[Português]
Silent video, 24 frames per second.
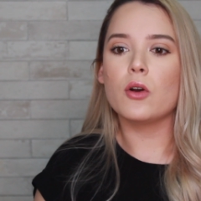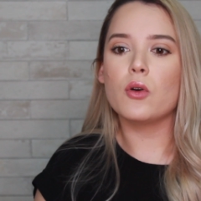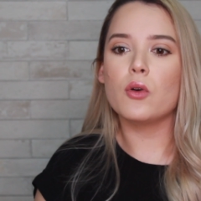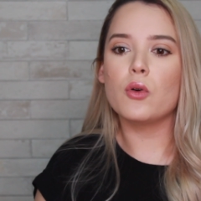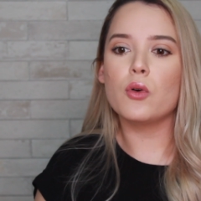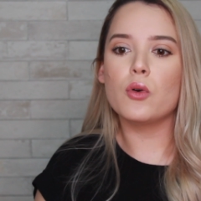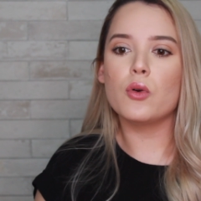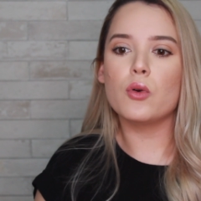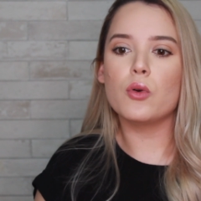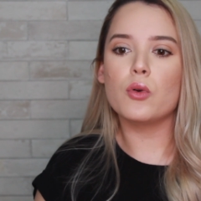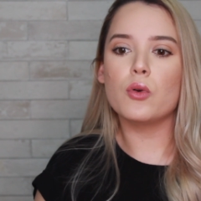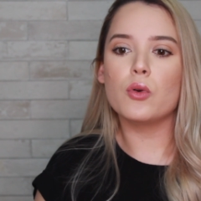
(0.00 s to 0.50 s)

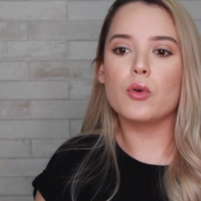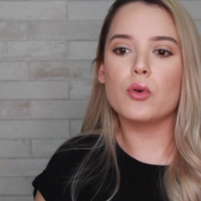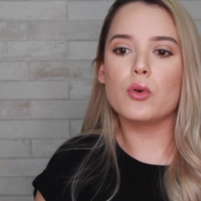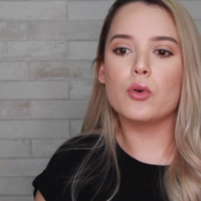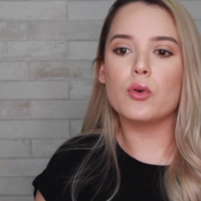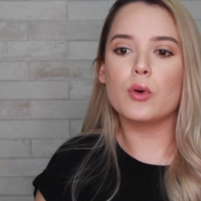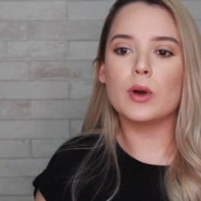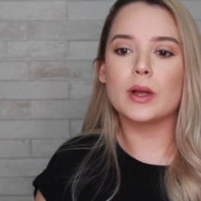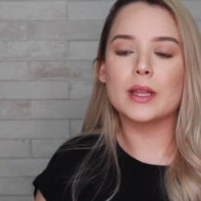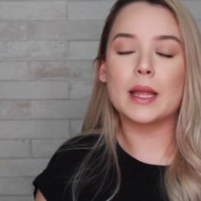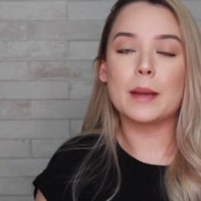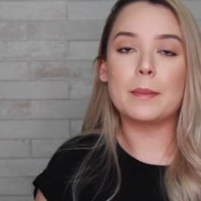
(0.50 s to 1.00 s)

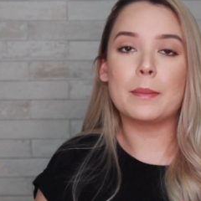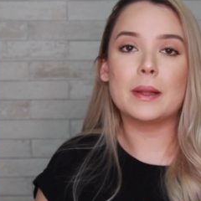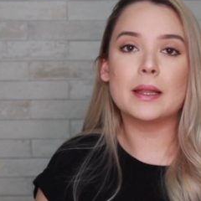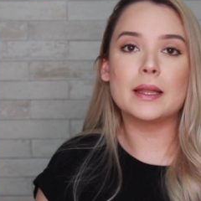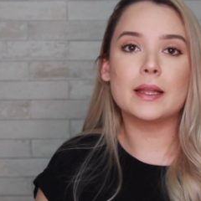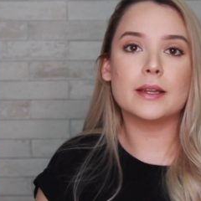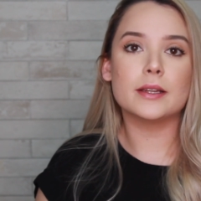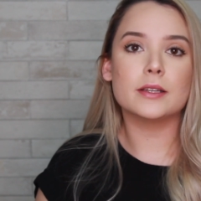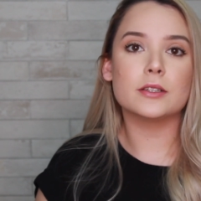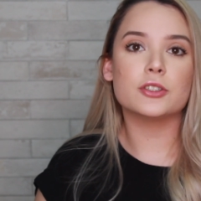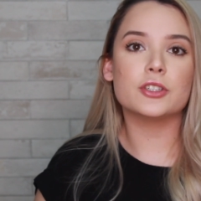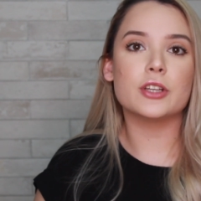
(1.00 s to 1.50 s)
o a
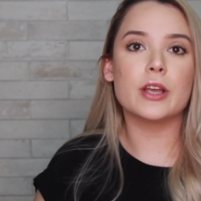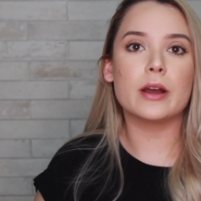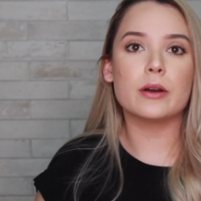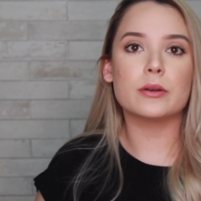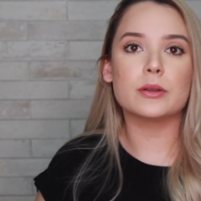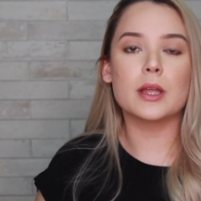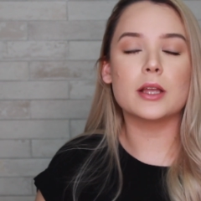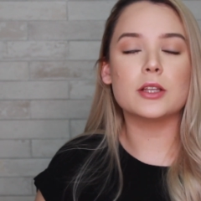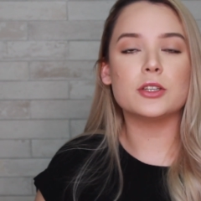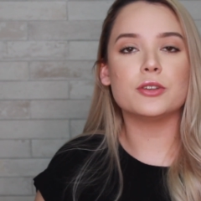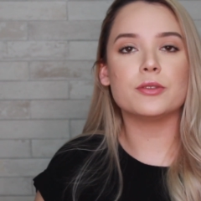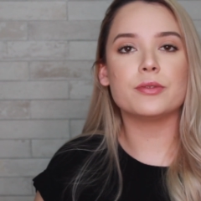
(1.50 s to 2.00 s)

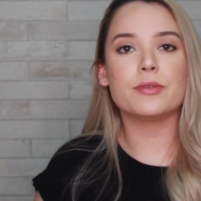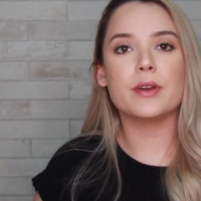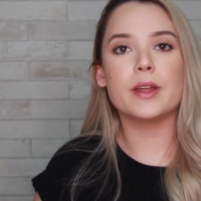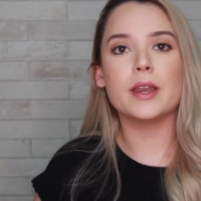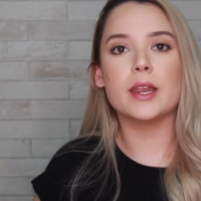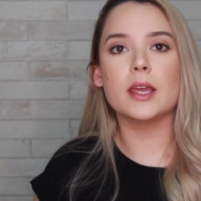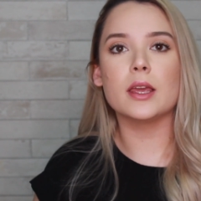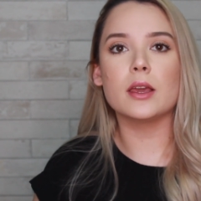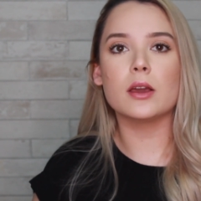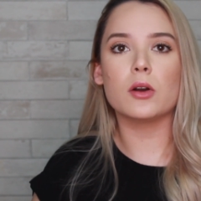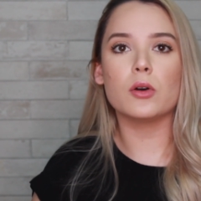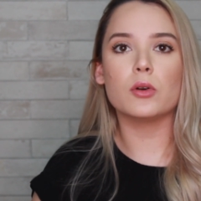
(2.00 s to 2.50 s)
Gel da
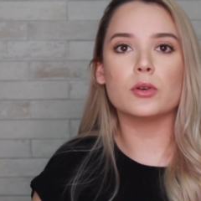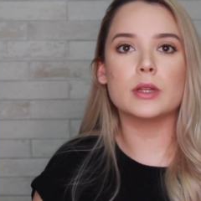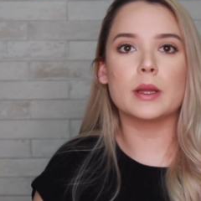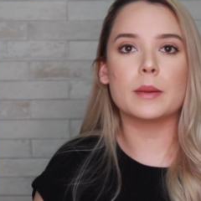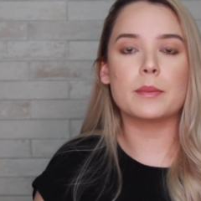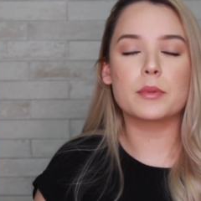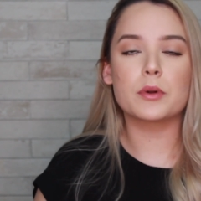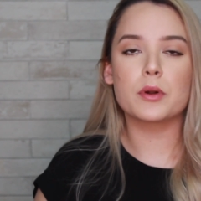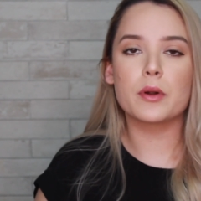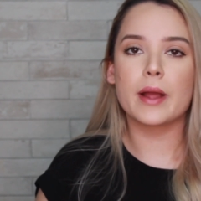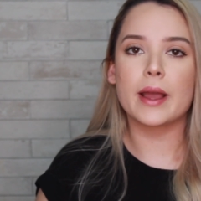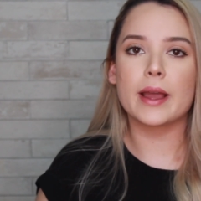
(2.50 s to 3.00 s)
Diferin ou da
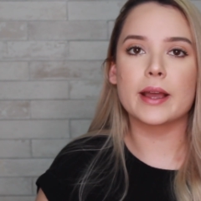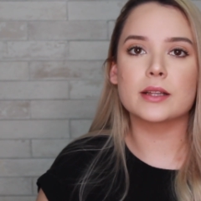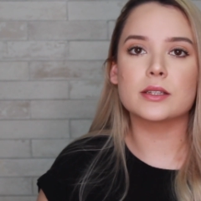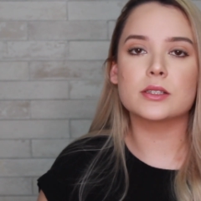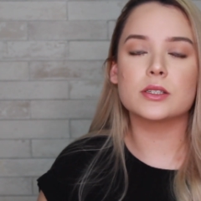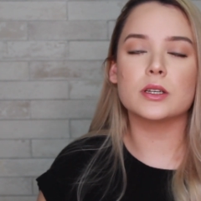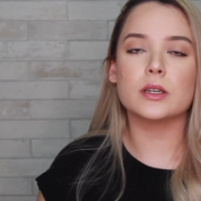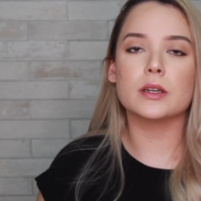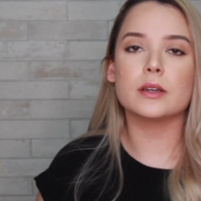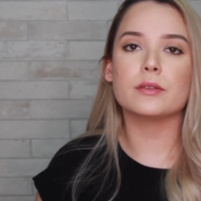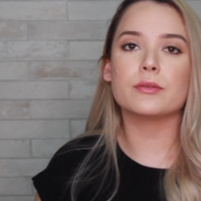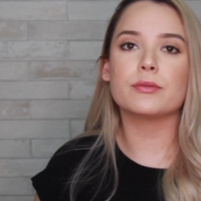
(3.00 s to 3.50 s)

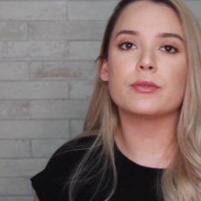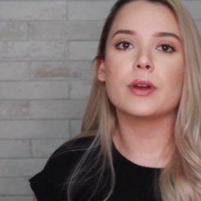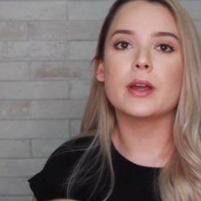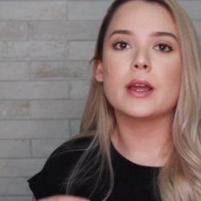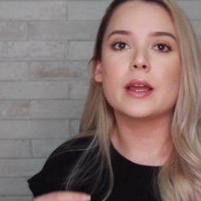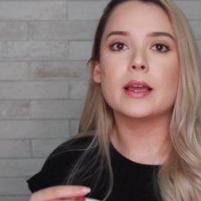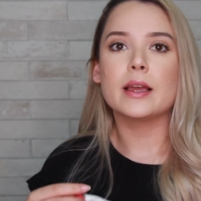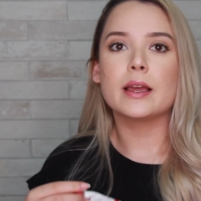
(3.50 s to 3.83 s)
Proactive,